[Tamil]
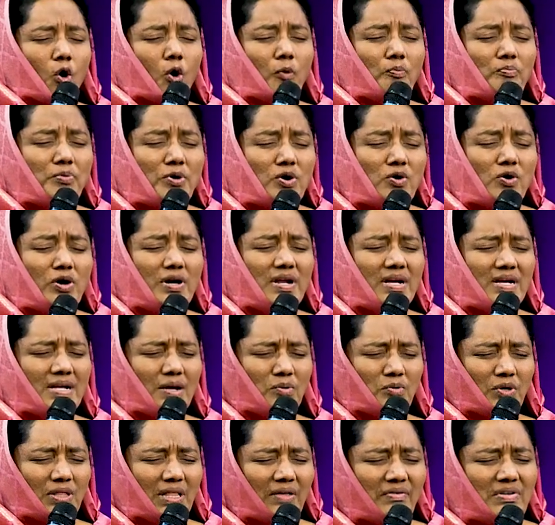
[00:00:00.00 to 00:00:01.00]
ஒப்பு
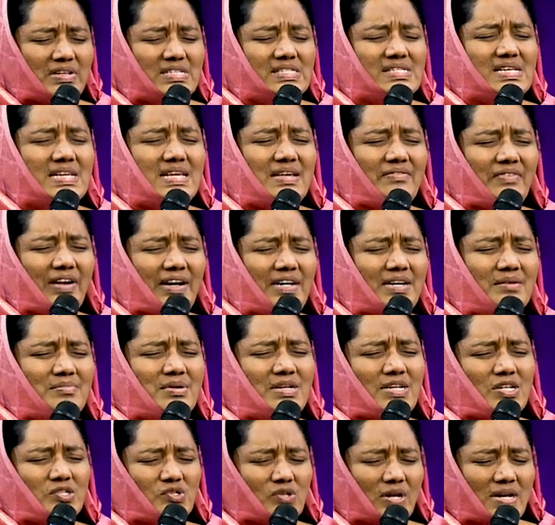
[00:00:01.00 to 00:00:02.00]
கொடுக்க உதவி செய்ய வேண்டும்
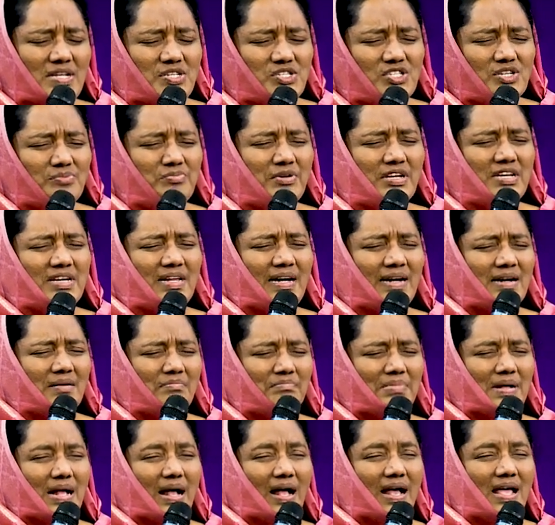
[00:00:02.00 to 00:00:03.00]
என்று சொல்லி
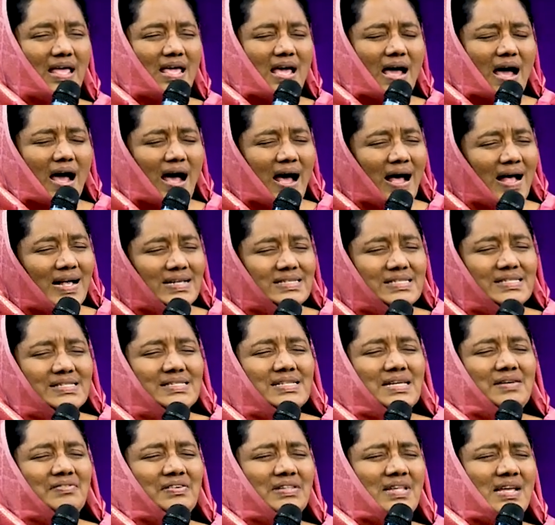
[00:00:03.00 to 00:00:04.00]
ஜபிக்கிறேனப்பா
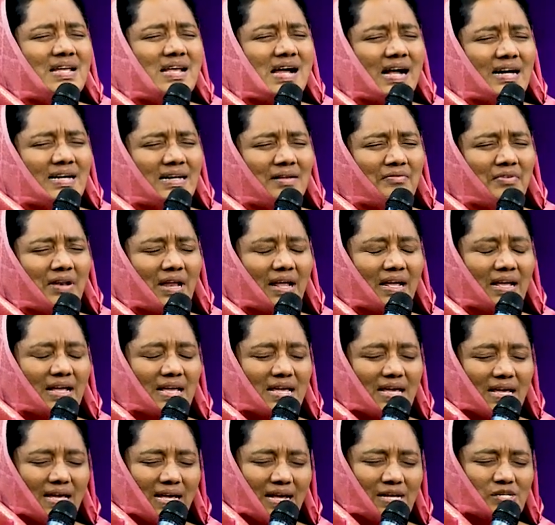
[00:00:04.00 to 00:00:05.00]
ஆசீர்வதிங்க ஆண்டவரே
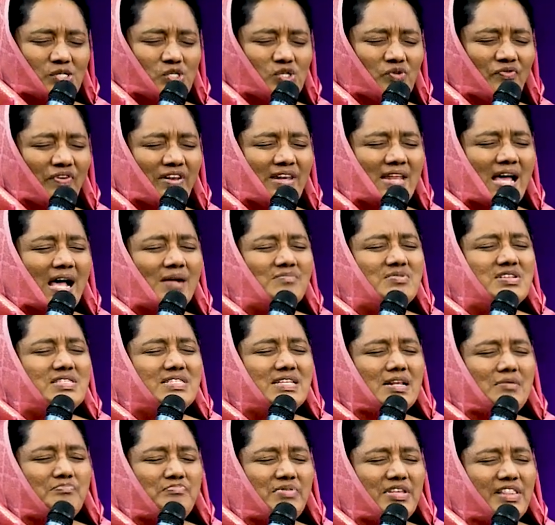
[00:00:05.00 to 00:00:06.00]
இயேசுவின்
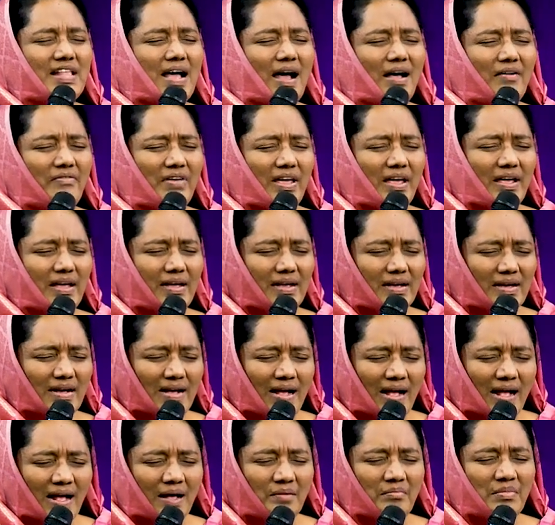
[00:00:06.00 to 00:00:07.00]
நாமத்தில் பிதாவே
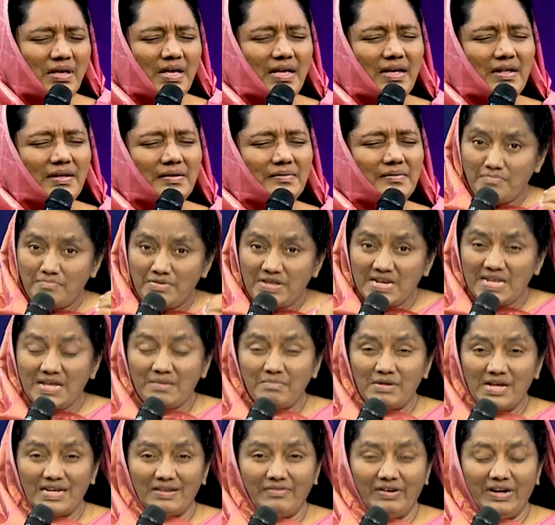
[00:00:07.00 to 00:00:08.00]
ஆமேன்
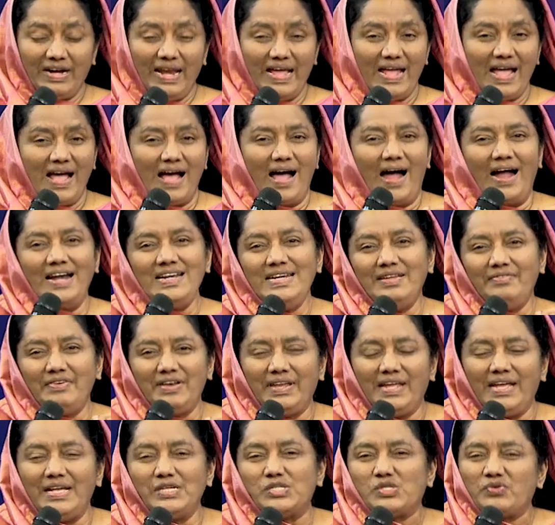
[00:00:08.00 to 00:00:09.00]
பிரியமானவர்களை ஆண்டவர்
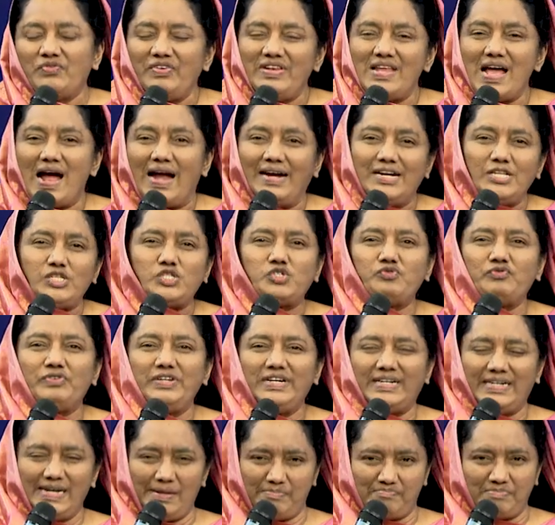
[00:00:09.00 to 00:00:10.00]
இயேசுவின்
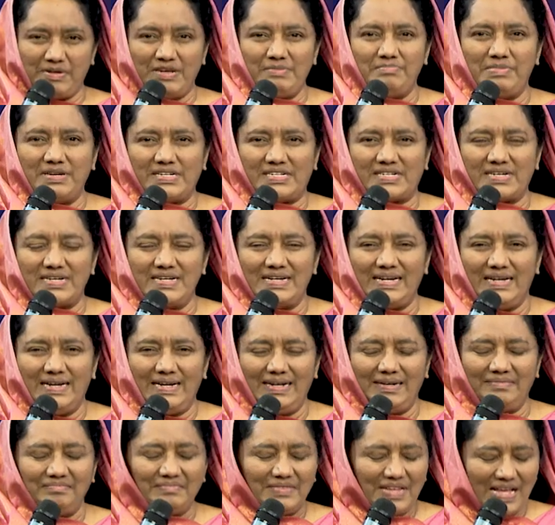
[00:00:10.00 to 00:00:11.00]
அடிச்சுவடுகளை பின்பற்றுங்கள்
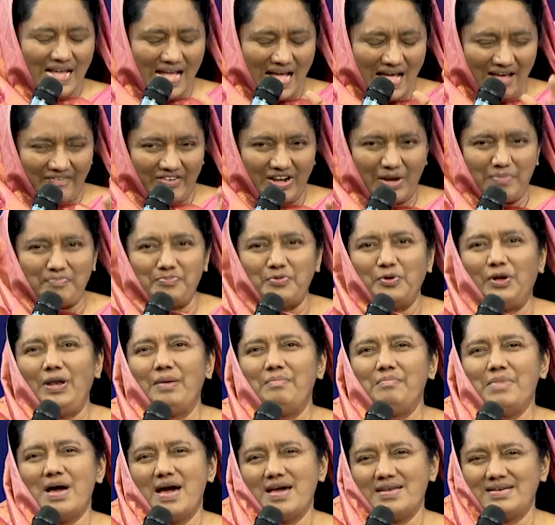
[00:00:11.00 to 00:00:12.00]
அவரை போல
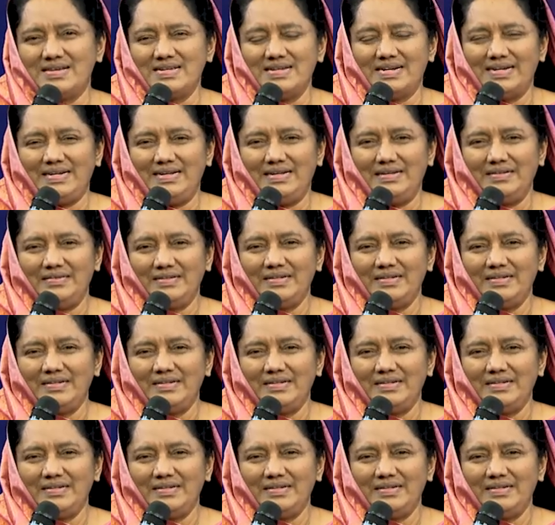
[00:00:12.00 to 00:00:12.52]
மாறுங்கள்